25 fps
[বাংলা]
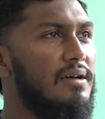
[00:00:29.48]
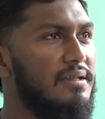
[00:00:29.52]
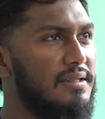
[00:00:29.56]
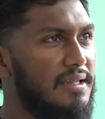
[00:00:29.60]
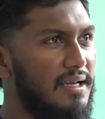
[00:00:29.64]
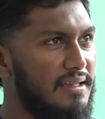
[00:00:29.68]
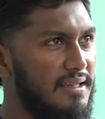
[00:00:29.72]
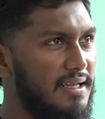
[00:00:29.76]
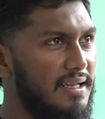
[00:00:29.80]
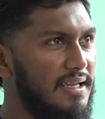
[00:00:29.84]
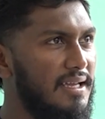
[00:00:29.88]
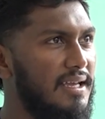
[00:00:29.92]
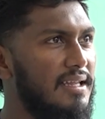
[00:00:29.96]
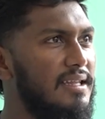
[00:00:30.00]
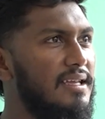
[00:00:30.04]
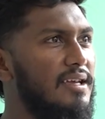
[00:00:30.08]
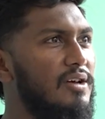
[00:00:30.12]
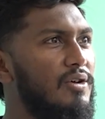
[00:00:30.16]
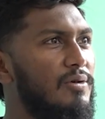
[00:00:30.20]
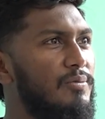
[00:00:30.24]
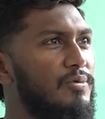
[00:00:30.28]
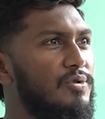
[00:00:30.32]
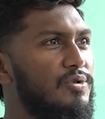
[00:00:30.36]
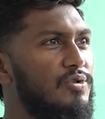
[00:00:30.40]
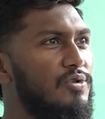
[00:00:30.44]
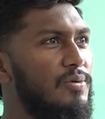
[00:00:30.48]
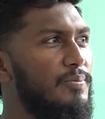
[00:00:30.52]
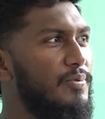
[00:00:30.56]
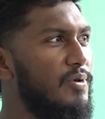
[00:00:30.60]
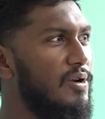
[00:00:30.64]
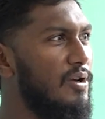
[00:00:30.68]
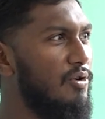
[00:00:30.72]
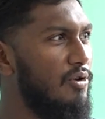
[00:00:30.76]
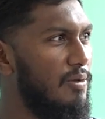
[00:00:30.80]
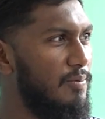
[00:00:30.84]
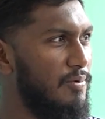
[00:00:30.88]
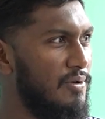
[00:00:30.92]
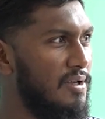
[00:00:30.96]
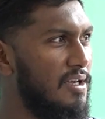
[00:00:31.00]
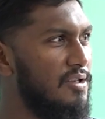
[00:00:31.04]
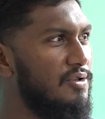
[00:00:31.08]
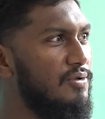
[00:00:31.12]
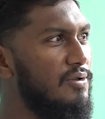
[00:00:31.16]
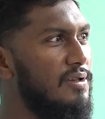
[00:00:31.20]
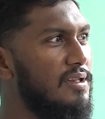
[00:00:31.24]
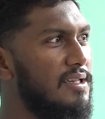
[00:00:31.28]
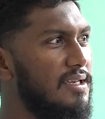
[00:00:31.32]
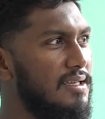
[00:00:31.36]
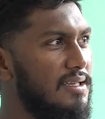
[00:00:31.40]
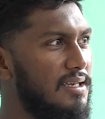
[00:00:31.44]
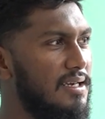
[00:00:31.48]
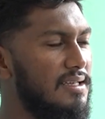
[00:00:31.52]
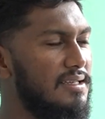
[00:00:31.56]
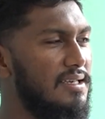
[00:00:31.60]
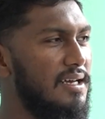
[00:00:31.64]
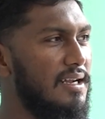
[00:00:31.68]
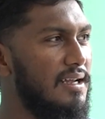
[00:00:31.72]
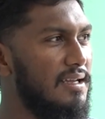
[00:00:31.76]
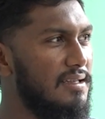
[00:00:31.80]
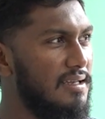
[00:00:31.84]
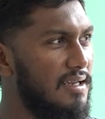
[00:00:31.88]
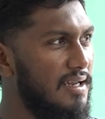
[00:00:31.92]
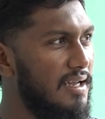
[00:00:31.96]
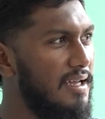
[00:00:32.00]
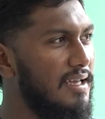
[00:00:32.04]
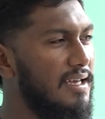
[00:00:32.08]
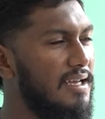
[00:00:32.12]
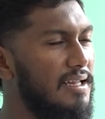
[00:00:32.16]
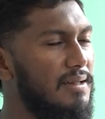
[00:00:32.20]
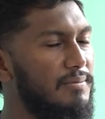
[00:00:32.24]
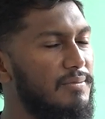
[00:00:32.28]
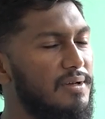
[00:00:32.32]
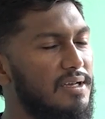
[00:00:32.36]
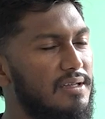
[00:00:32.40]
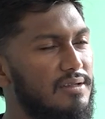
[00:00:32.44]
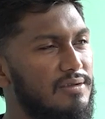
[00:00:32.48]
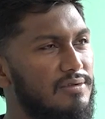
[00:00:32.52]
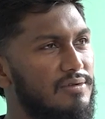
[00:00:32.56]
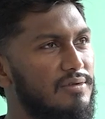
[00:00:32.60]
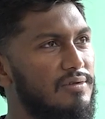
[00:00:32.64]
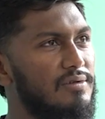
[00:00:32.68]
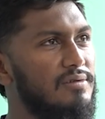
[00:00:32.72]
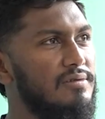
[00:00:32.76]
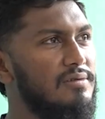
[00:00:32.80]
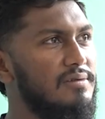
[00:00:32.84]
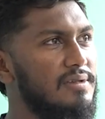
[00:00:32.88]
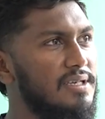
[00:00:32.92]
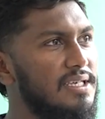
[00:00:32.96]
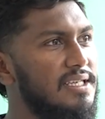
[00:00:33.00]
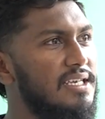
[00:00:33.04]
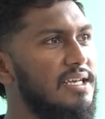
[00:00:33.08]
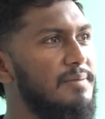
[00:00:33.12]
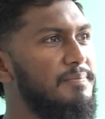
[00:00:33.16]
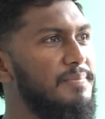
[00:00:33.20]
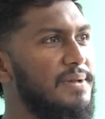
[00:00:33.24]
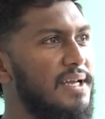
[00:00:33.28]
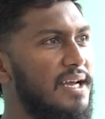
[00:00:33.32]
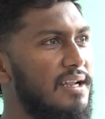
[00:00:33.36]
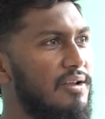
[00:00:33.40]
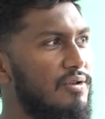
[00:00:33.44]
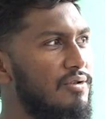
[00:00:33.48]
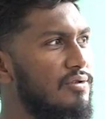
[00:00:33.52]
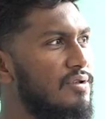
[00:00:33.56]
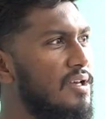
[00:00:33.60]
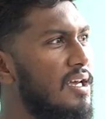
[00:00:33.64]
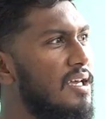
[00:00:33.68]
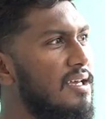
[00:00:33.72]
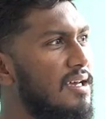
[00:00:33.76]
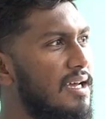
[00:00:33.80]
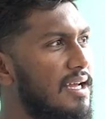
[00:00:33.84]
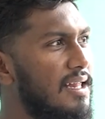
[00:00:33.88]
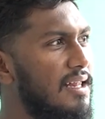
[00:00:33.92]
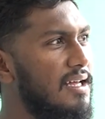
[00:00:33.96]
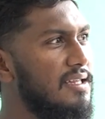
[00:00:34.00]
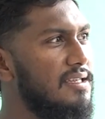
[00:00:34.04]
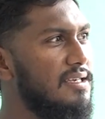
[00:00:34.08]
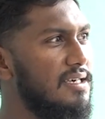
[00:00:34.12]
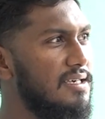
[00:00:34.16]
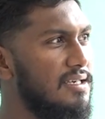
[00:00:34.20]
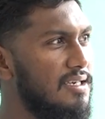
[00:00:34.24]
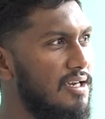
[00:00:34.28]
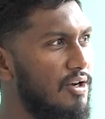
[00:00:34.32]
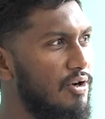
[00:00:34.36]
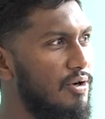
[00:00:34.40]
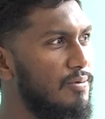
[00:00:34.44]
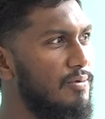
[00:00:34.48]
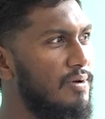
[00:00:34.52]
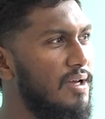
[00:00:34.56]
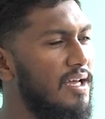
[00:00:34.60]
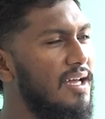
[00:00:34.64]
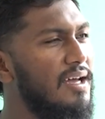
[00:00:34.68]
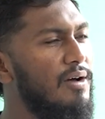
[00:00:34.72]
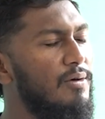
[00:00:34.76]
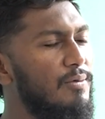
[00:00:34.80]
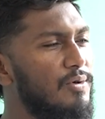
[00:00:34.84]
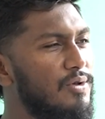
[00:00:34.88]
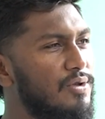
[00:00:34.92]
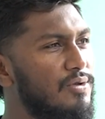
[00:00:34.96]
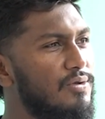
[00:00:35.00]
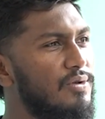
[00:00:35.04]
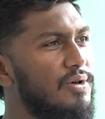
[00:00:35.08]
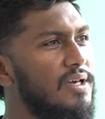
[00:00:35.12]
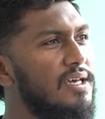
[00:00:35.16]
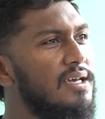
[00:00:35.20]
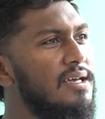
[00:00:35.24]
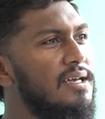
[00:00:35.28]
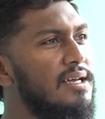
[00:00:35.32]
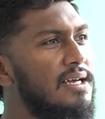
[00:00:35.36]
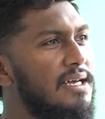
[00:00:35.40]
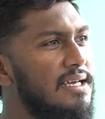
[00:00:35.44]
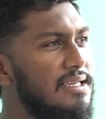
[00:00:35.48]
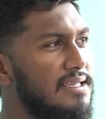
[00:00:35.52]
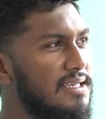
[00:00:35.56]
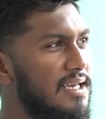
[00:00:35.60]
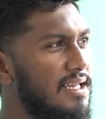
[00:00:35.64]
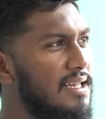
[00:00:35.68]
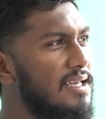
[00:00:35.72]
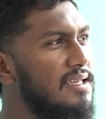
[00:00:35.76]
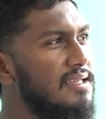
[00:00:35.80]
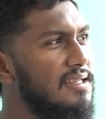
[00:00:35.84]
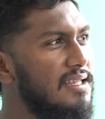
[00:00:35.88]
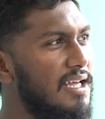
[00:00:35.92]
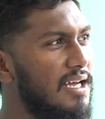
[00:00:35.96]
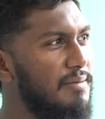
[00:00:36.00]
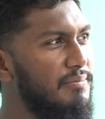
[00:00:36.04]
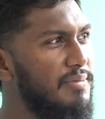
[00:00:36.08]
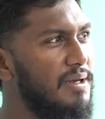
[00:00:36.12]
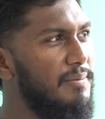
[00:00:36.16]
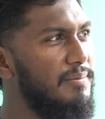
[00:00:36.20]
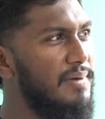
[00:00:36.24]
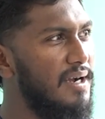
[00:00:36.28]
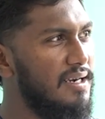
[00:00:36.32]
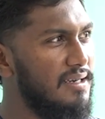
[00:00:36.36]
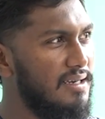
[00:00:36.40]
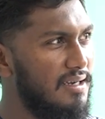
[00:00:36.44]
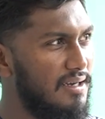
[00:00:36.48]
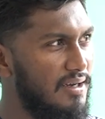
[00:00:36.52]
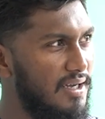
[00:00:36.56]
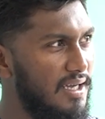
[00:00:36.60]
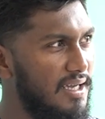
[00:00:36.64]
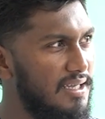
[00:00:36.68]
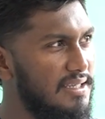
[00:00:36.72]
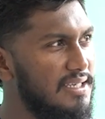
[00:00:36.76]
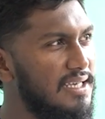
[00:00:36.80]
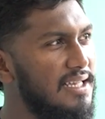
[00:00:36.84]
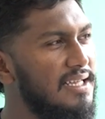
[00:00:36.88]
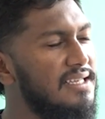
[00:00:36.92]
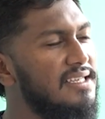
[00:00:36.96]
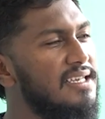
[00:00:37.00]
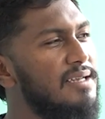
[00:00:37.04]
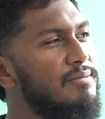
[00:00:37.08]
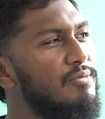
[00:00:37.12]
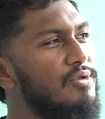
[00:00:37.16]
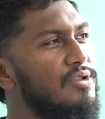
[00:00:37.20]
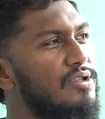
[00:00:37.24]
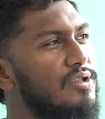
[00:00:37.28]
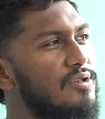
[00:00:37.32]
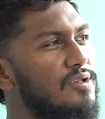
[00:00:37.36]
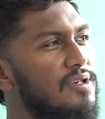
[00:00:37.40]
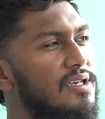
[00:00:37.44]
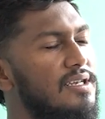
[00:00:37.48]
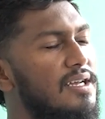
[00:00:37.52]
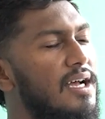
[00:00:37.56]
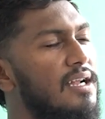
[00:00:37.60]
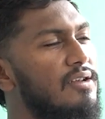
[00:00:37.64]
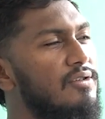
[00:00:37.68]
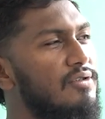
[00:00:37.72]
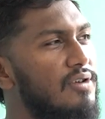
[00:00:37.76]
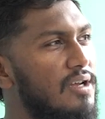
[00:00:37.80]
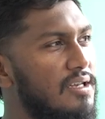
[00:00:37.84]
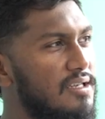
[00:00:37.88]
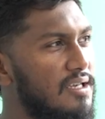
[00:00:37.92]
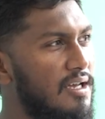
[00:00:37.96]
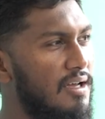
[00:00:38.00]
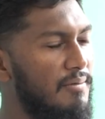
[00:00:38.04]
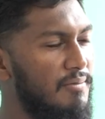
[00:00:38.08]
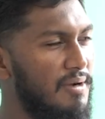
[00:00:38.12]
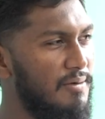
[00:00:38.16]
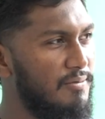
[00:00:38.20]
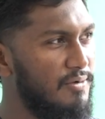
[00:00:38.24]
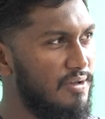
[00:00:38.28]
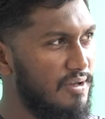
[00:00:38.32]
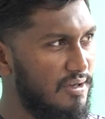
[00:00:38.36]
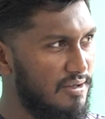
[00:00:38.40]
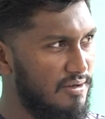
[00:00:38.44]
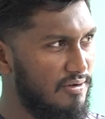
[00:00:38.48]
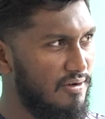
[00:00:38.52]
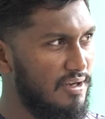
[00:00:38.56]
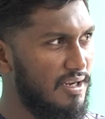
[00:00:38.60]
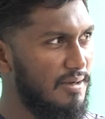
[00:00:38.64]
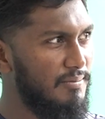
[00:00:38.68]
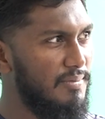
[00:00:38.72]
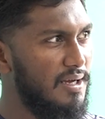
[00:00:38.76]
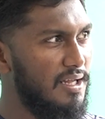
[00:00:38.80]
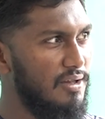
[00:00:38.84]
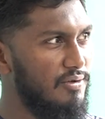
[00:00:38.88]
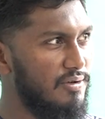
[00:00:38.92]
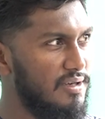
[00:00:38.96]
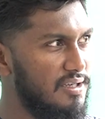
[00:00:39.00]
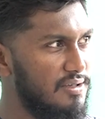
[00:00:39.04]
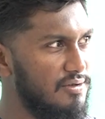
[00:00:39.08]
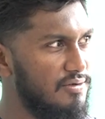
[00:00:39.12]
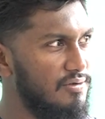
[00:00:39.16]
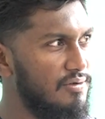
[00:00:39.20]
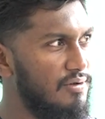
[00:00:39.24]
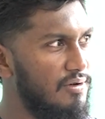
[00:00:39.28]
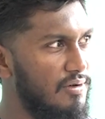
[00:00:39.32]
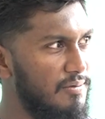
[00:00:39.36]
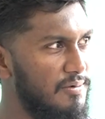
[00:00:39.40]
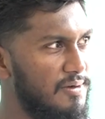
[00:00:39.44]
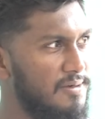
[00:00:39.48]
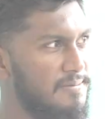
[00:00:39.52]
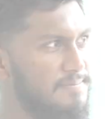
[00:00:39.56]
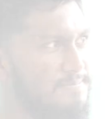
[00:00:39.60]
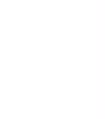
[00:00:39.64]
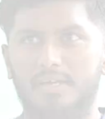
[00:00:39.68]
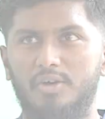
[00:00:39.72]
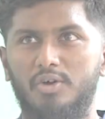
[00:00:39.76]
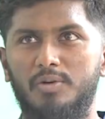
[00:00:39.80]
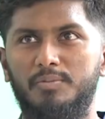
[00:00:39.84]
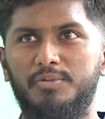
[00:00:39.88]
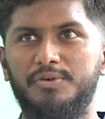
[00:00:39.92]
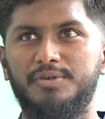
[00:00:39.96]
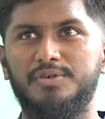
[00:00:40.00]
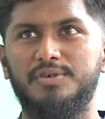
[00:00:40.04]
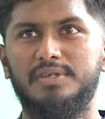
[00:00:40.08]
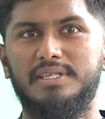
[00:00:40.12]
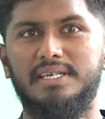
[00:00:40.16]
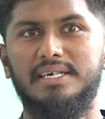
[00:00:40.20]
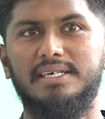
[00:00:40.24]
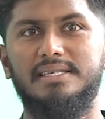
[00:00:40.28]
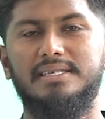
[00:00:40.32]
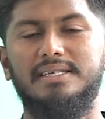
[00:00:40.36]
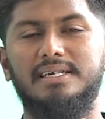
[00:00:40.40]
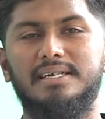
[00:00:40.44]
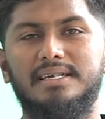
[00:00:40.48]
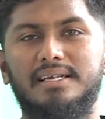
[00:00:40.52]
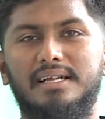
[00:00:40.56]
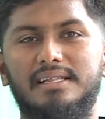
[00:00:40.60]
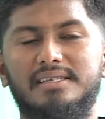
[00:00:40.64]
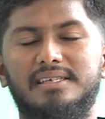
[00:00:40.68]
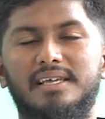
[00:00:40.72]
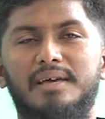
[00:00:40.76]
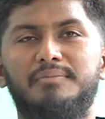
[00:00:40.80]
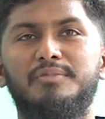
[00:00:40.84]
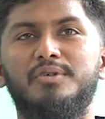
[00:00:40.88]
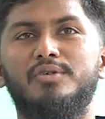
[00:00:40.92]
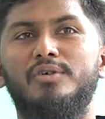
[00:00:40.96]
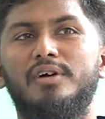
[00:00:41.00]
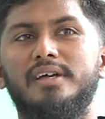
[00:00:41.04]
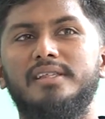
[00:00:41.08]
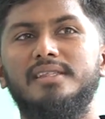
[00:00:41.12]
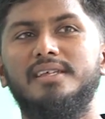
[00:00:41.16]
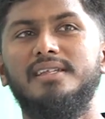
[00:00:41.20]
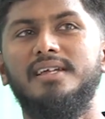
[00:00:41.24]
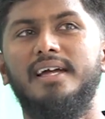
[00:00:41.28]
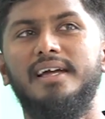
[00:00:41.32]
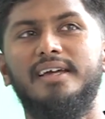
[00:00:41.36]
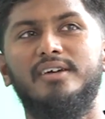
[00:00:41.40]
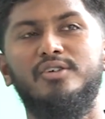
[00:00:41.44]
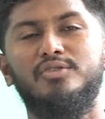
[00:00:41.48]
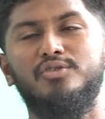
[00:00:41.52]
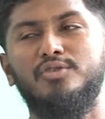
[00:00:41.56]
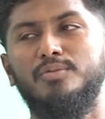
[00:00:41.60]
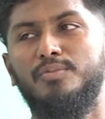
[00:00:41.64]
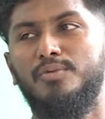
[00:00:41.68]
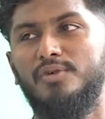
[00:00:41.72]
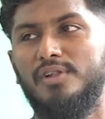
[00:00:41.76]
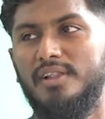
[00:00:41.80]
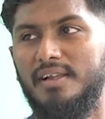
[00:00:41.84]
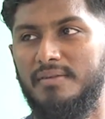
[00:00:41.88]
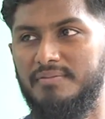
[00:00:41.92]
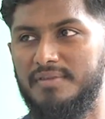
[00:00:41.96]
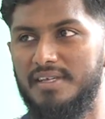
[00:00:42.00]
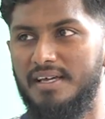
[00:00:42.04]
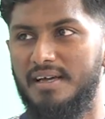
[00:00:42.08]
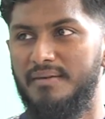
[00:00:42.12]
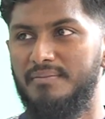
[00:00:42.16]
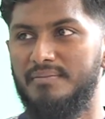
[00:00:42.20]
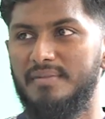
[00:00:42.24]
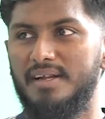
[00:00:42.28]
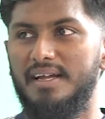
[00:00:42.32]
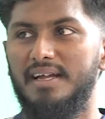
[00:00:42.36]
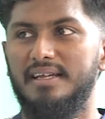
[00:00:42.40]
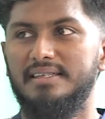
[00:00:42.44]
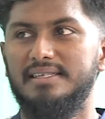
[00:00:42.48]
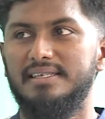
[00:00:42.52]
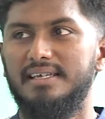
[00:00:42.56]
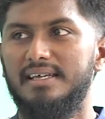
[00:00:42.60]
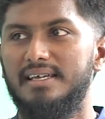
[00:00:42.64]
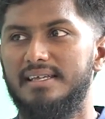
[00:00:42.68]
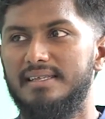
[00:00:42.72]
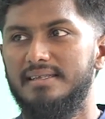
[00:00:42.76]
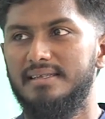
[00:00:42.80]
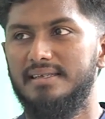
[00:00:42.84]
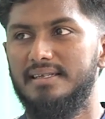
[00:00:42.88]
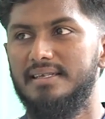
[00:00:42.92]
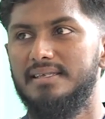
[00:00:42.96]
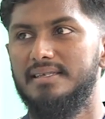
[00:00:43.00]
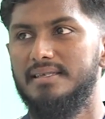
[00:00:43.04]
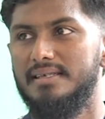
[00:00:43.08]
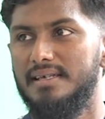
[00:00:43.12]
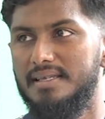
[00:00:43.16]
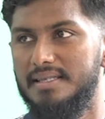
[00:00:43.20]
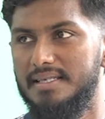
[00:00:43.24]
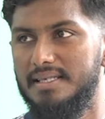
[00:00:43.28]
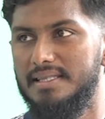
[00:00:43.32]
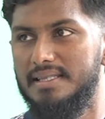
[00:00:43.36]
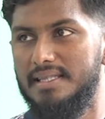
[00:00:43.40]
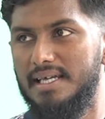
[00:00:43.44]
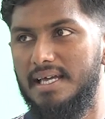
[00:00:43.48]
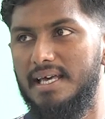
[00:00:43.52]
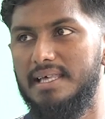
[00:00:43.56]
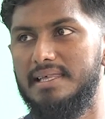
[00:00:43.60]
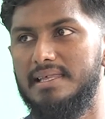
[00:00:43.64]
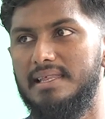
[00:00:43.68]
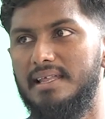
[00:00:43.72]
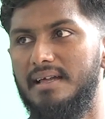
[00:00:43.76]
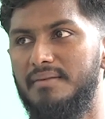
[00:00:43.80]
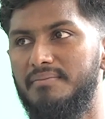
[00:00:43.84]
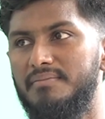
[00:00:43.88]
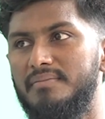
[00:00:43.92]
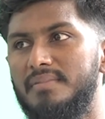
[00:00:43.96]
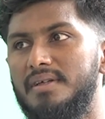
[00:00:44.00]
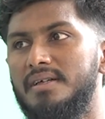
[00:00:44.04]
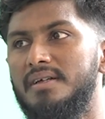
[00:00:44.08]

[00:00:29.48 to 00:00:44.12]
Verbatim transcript: তাদেরকে নিয়ে অবশ্যই পরিকল্পনা চলতেছে যারা যারাই খেলবে তো নিজের প্ল্যান অনুযায়ী খেলার চেষ্টা করবে হ্যাঁ অবশ্যই চ্যালেঞ্জ থাকবে বাট এই চ্যালেঞ্জের মধ্যে যদি রান করা যায় আমার মনে হয় যে অনেক ভালো কিছু হবে হ্যাঁ অবশ্যই টেস্টের কাজ আমি কয়েকদিন আগেও তো বললাম যে আমরা যে সিরিজটা জিতে আসলাম